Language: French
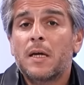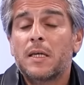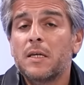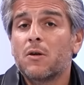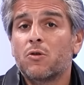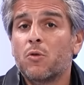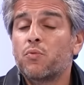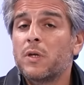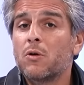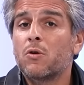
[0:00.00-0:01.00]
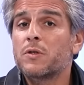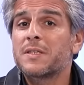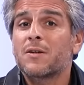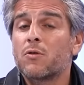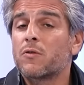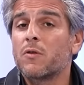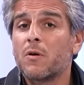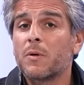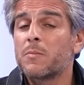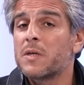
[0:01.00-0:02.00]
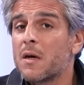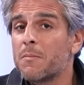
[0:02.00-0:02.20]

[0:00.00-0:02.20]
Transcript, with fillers: qui, euh, depuis euh, le 5 octobre, et eh bien,